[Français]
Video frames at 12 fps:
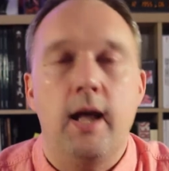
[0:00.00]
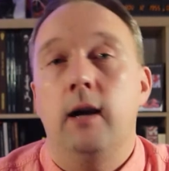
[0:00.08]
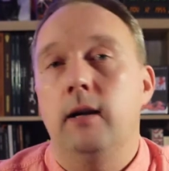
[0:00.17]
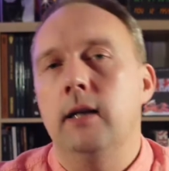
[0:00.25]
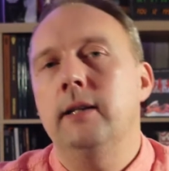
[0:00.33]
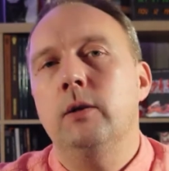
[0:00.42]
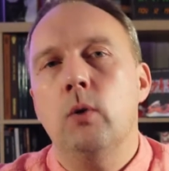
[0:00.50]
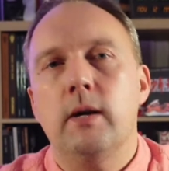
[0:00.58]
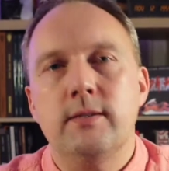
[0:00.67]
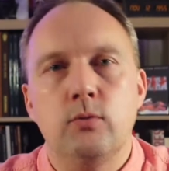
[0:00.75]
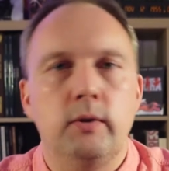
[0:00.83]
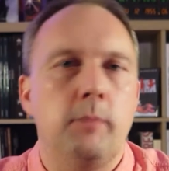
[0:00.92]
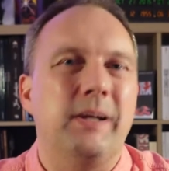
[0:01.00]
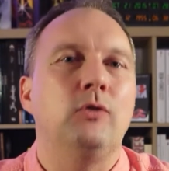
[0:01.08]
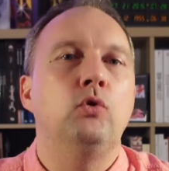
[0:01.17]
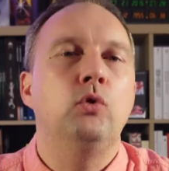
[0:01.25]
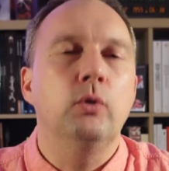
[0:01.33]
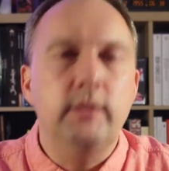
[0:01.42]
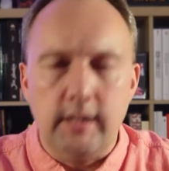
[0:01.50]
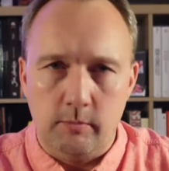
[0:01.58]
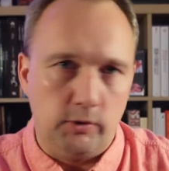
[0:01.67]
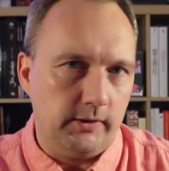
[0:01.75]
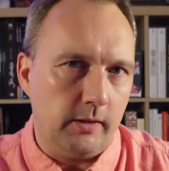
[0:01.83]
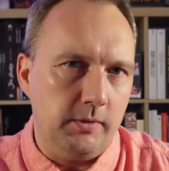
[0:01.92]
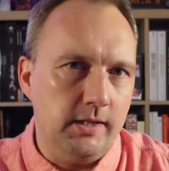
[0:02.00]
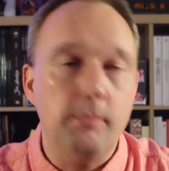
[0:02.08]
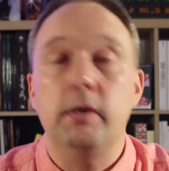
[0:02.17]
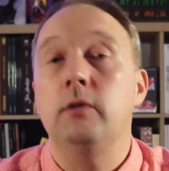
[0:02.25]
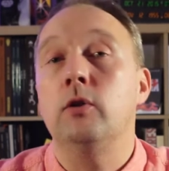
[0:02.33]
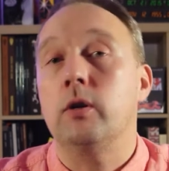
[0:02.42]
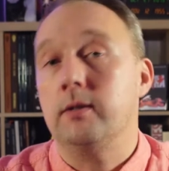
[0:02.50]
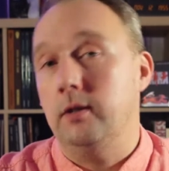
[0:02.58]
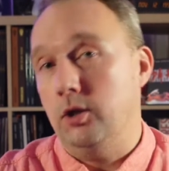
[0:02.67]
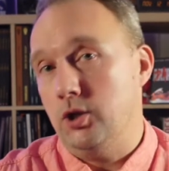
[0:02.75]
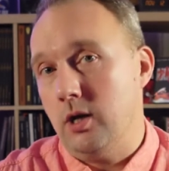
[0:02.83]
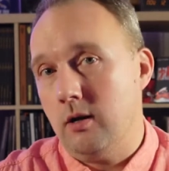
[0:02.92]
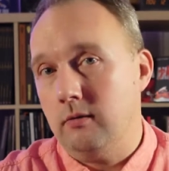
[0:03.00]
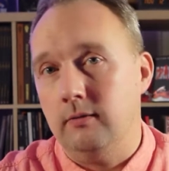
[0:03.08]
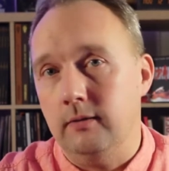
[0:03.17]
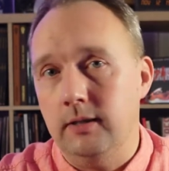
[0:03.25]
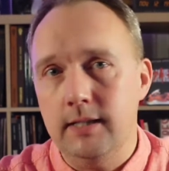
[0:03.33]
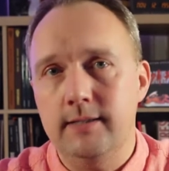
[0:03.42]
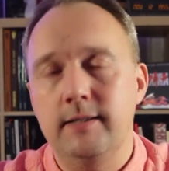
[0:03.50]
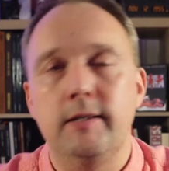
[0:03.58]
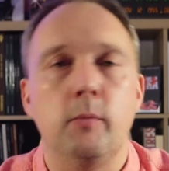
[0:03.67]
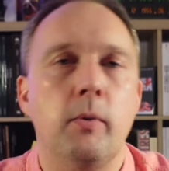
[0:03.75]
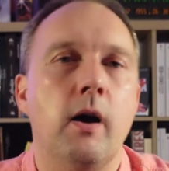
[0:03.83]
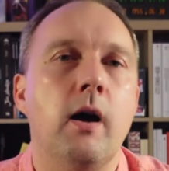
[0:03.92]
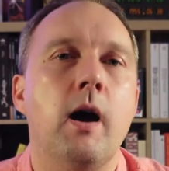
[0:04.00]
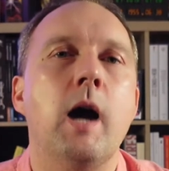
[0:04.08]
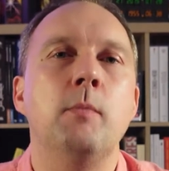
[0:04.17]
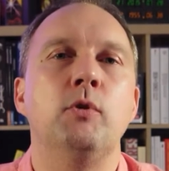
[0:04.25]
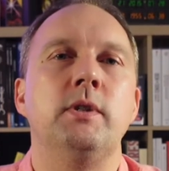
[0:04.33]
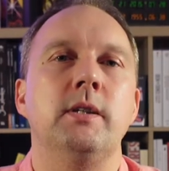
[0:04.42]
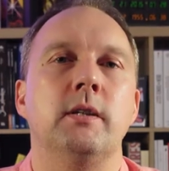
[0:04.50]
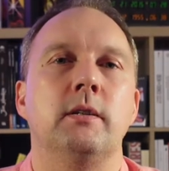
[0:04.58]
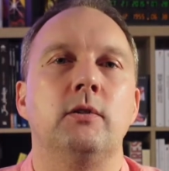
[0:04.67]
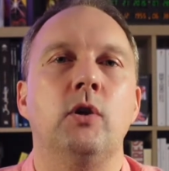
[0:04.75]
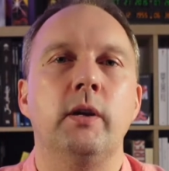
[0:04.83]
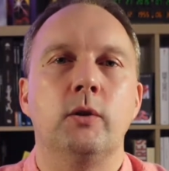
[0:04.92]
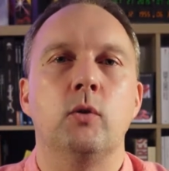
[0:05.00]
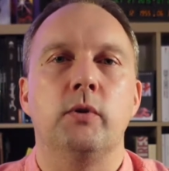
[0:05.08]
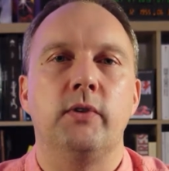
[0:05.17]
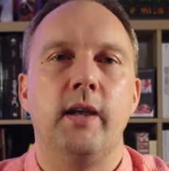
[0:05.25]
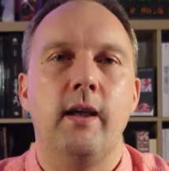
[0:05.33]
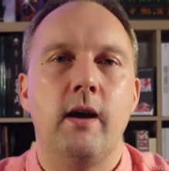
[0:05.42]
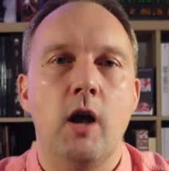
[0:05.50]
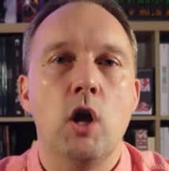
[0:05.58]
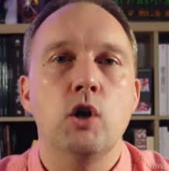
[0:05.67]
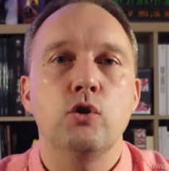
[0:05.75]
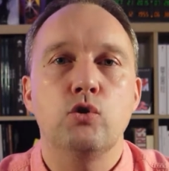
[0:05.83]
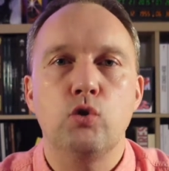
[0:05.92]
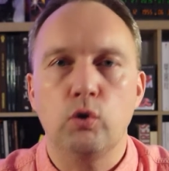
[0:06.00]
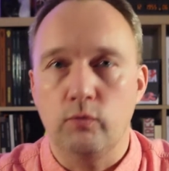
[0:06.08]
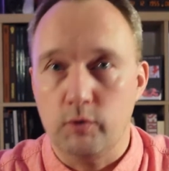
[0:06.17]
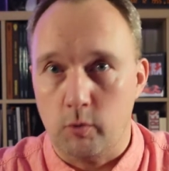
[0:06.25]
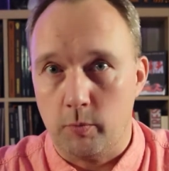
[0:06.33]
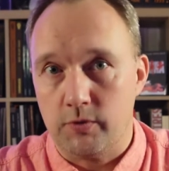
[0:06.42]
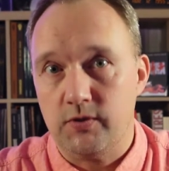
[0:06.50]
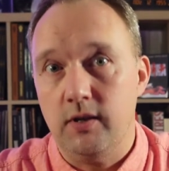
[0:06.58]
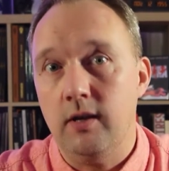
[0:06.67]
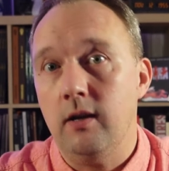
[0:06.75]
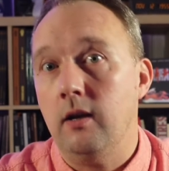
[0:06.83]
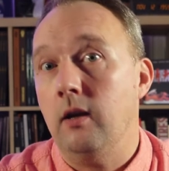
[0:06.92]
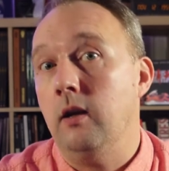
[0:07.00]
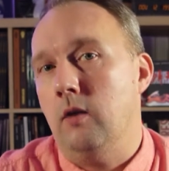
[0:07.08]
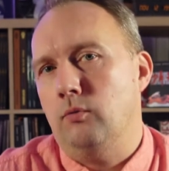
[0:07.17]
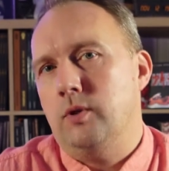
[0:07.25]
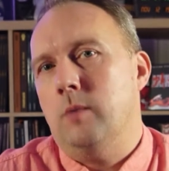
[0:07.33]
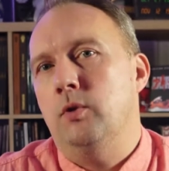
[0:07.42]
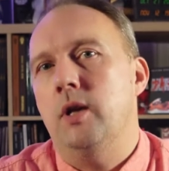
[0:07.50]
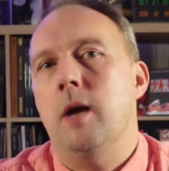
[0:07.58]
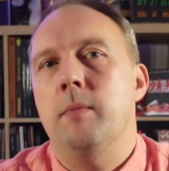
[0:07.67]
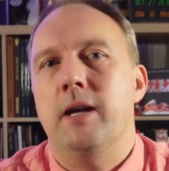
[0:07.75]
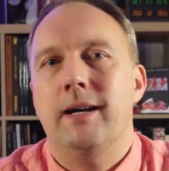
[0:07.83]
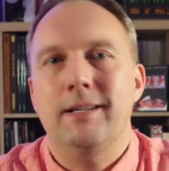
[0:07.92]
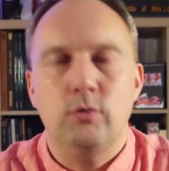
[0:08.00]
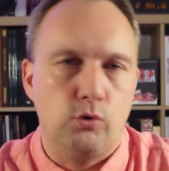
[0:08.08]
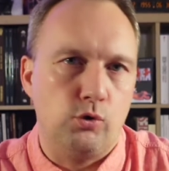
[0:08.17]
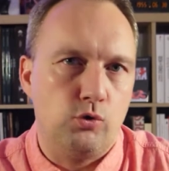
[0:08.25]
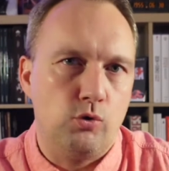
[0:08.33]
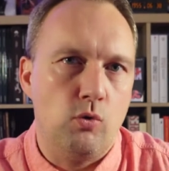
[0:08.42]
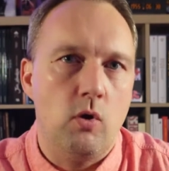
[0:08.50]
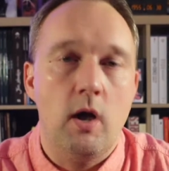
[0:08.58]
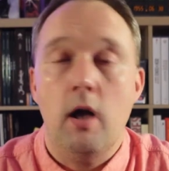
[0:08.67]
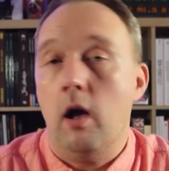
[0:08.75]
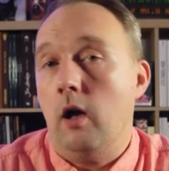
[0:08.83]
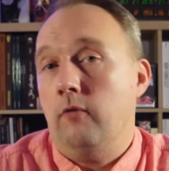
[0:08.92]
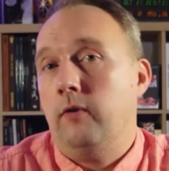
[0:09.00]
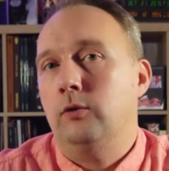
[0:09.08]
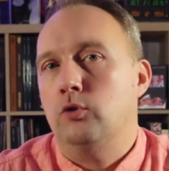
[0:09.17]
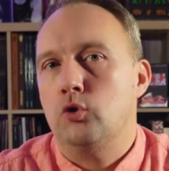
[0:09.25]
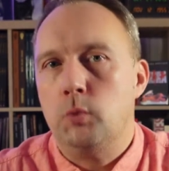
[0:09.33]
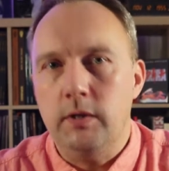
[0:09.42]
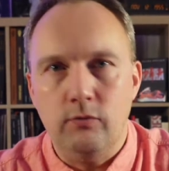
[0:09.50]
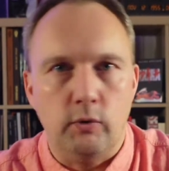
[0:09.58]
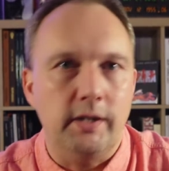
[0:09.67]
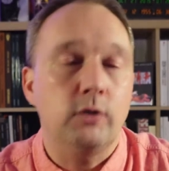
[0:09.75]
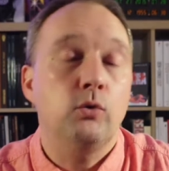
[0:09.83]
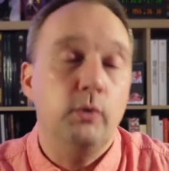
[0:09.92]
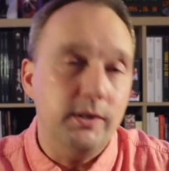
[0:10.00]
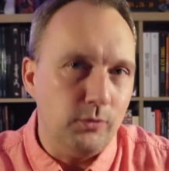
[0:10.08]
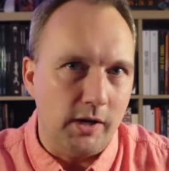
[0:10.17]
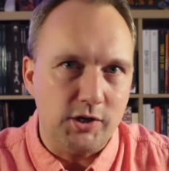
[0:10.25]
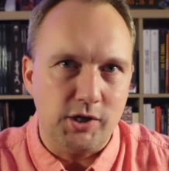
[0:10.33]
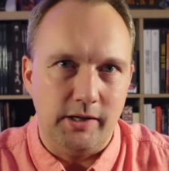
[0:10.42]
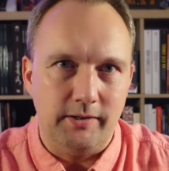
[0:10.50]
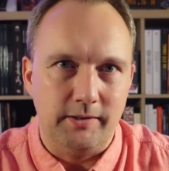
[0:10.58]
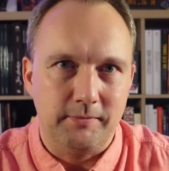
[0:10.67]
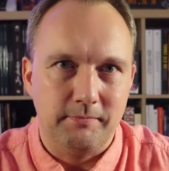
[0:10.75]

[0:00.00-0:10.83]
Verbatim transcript: La décoration n'est pas totalement terminée, mais d'ores et déjà, n'hésitez pas à me dire dans les commentaires ce que vous en pensez et à vous abonner à mes réseaux sociaux afin de suivre les coulisses de la chaîne.